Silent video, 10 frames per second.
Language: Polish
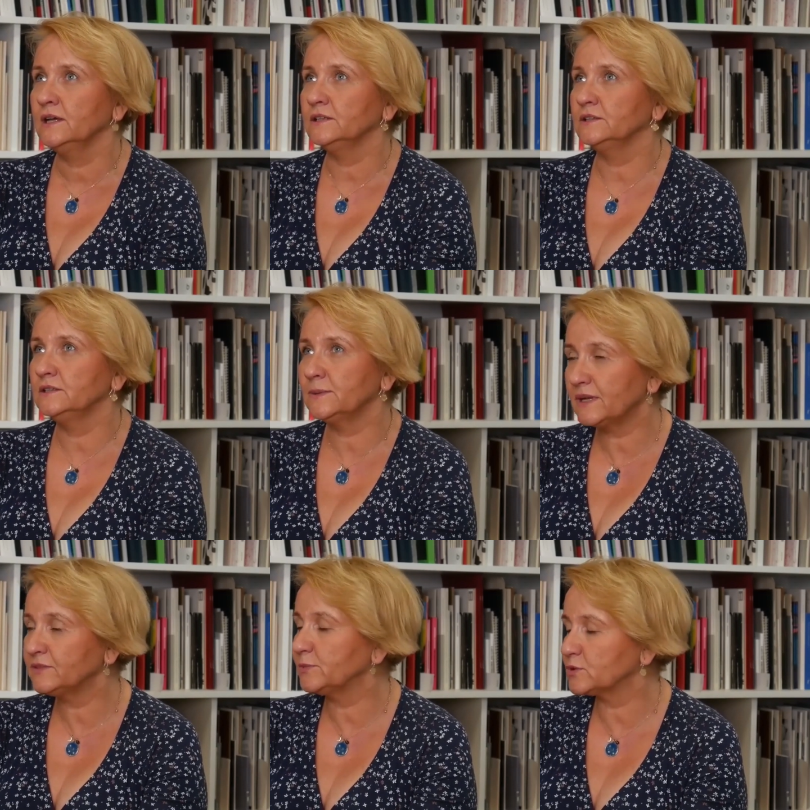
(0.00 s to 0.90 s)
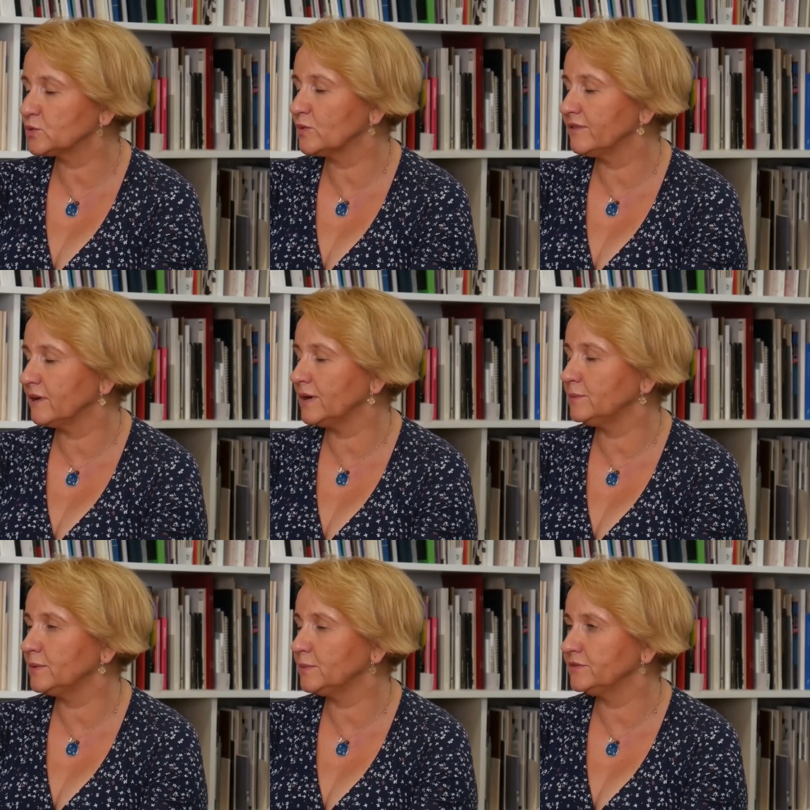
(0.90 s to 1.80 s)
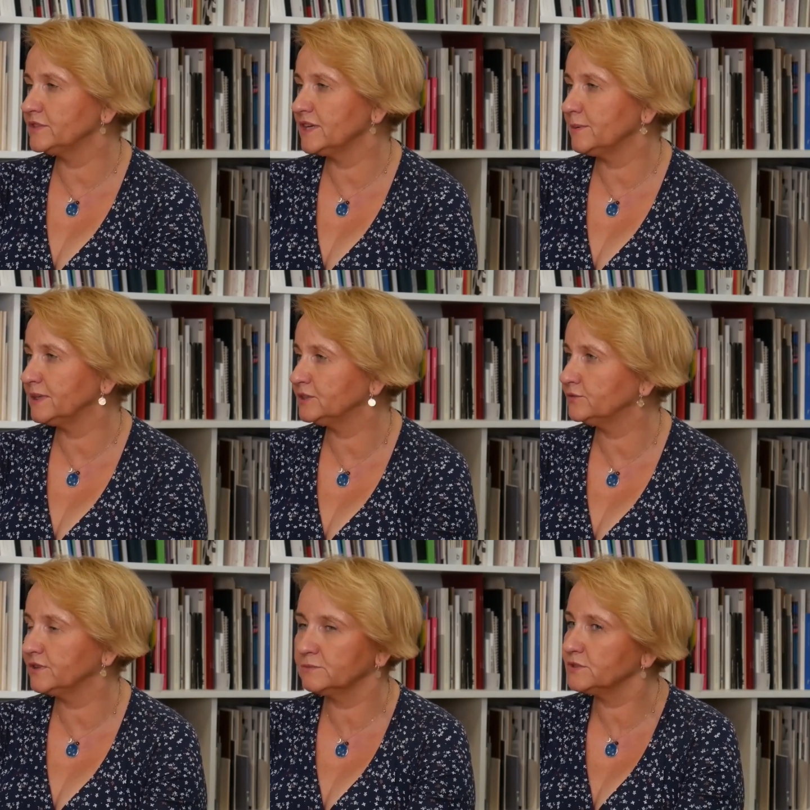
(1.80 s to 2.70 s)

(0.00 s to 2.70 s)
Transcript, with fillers: I naprawdę podsumowałam, bo powiedziałam, panowie,